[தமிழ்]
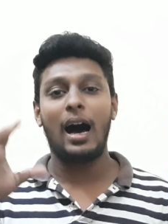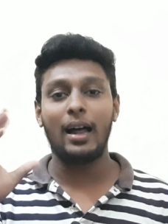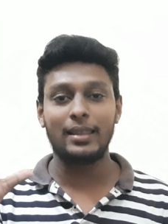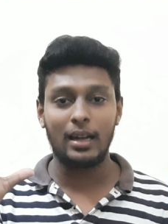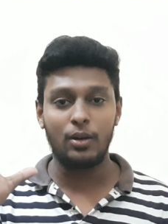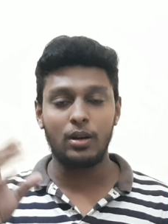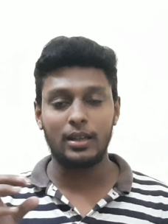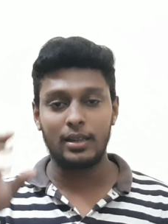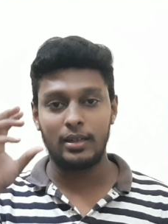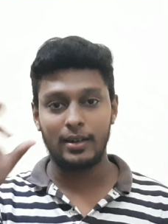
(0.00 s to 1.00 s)
அந்த அளவுக்கு
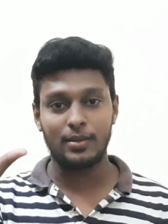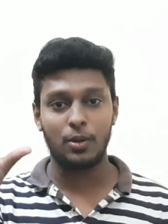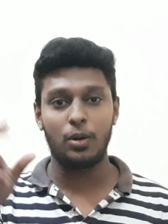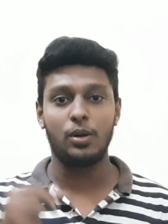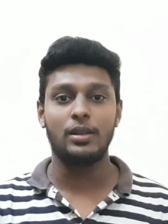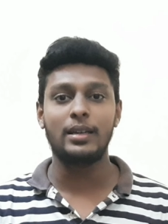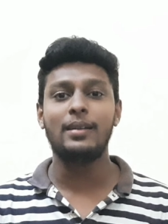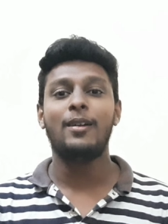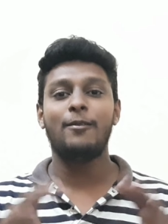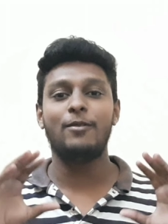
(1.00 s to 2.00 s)
வந்து அந்த ட்ரெஸ் கோடு வந்து
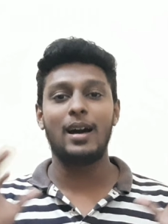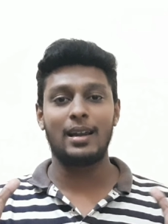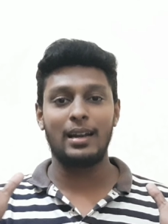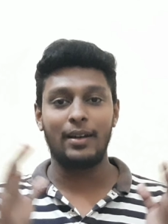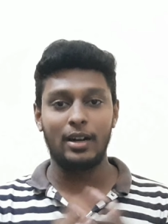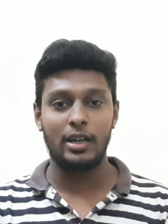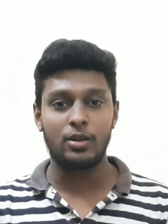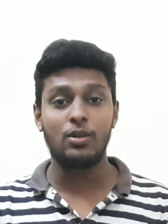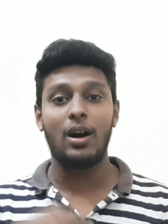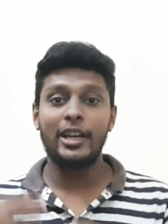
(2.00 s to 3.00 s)
வேற லெவலில்
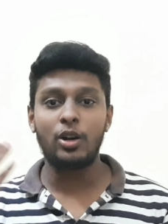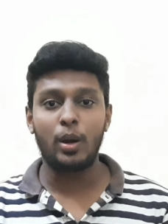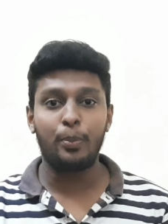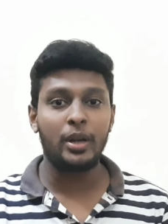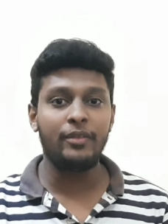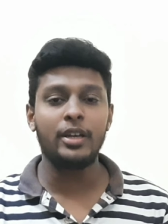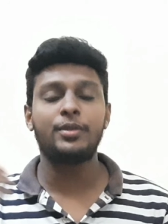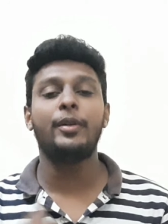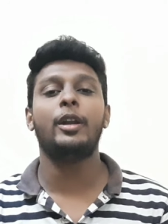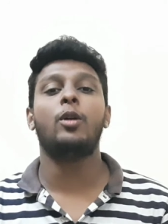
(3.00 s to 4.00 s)
இருக்கும் அதோட
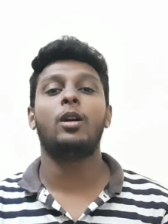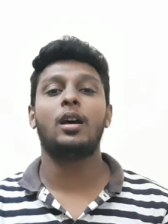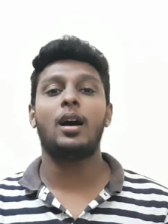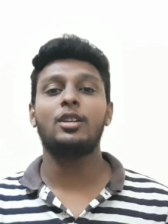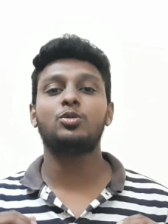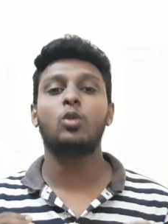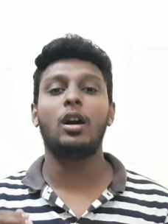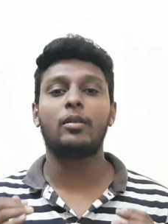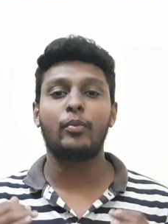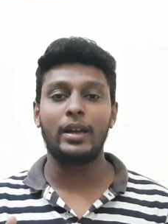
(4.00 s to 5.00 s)
ப்ரீவியஸ் வீடியோவான
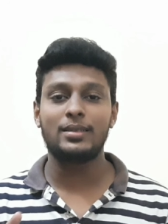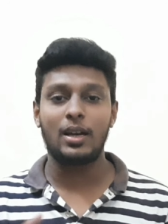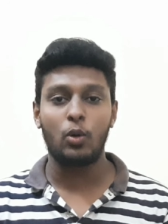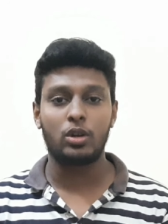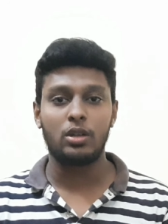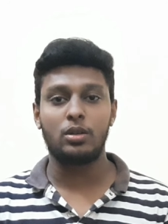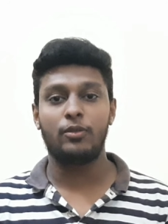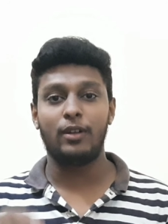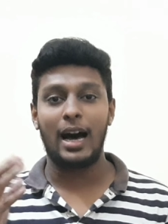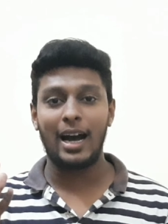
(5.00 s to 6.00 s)
அஸ்வாக் மென்ஸ்
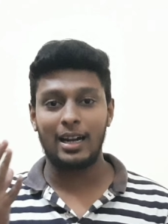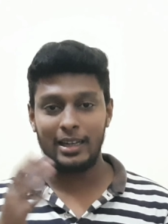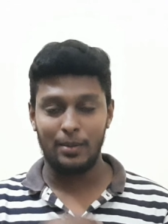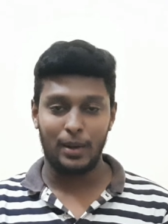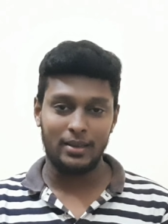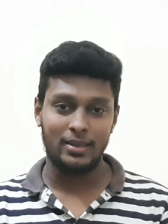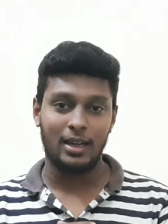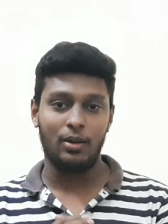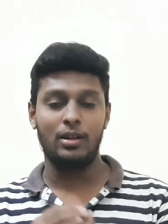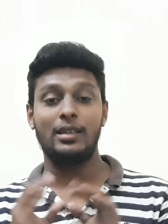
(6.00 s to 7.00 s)
ஒரு விளாகை நீங்கள்
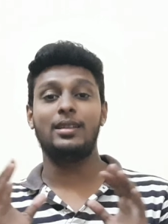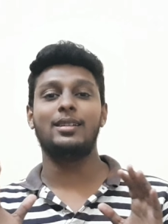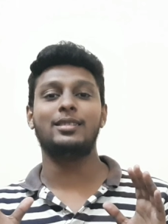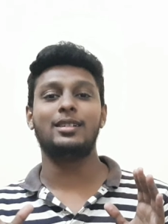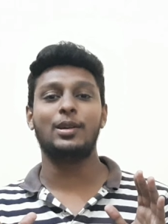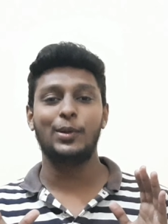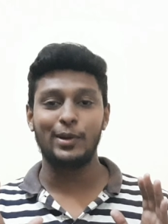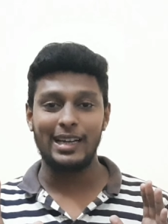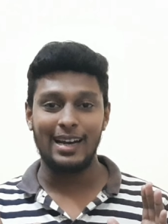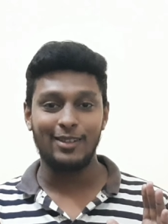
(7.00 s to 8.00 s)
பார்த்துருந்தாலும் உங்களுக்கு தெரிஞ்சிருக்கு
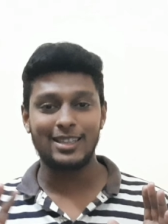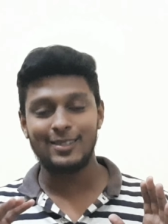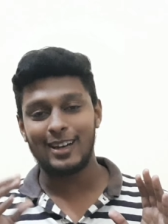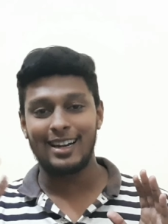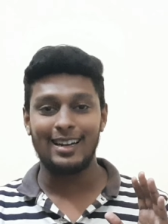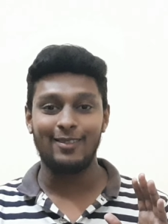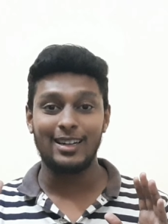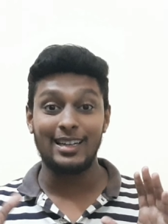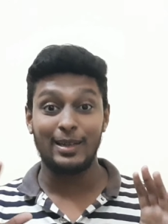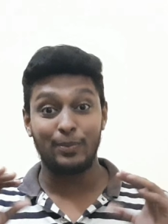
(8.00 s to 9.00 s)
லுங்கிலாம் வந்து வேற
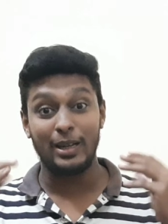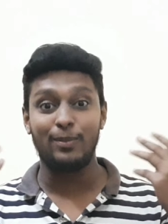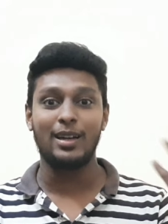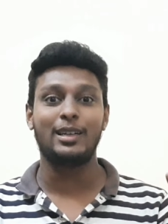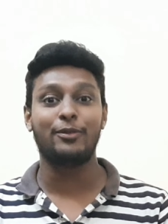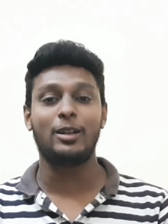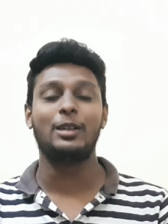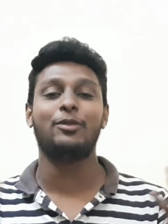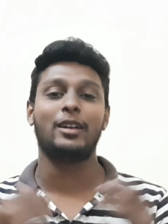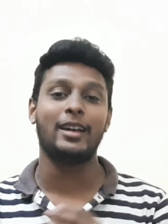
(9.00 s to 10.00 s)
லெவலில் எப்படி எப்படிலாம்
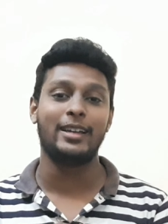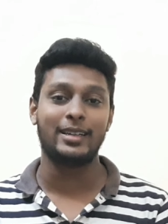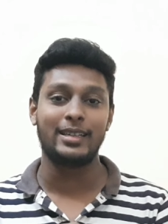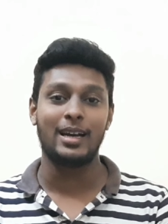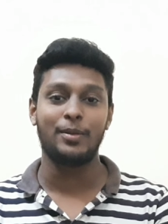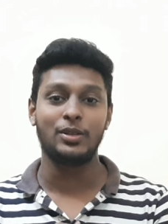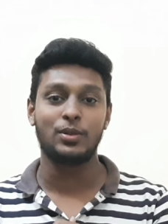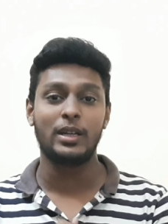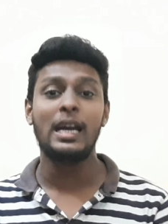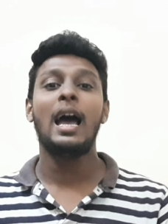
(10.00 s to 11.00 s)
டிஃப்ரெண்ட் டிஃப்ரெண்ட்டாக இருக்குது அப்படின்னு
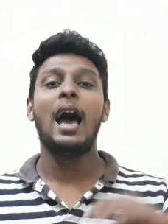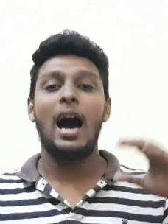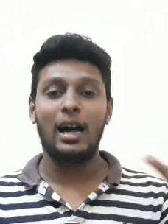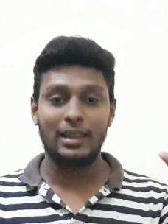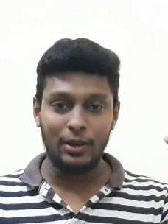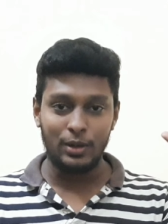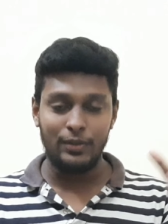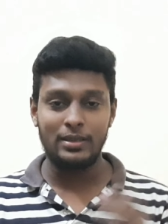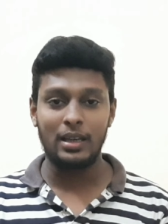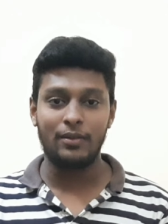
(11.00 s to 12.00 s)
சொல்லி அந்த ஒரு
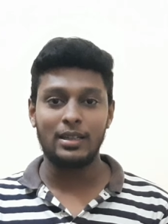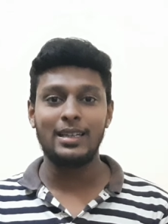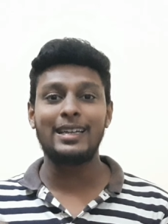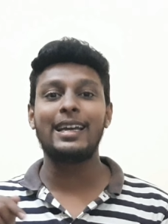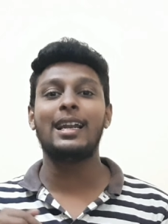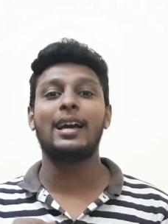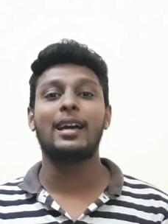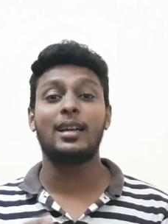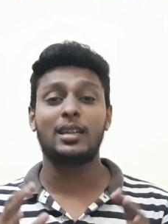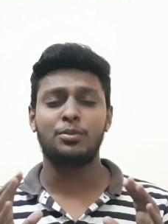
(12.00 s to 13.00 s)
விஷயம் வந்து
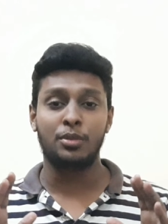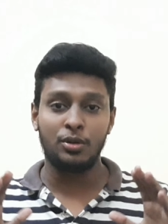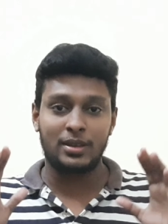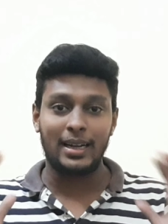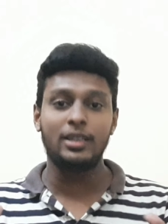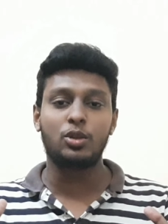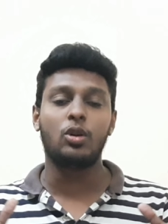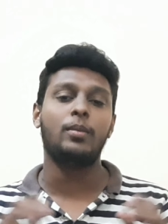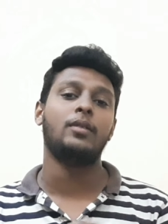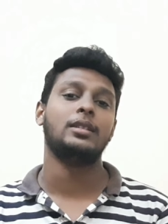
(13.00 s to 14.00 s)
கீழக்கரில் ரொம்பவும்
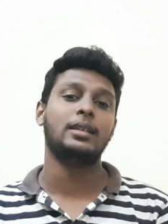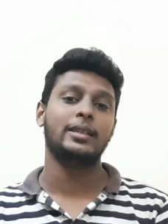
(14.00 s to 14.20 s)
தனித்துவமாக வந்து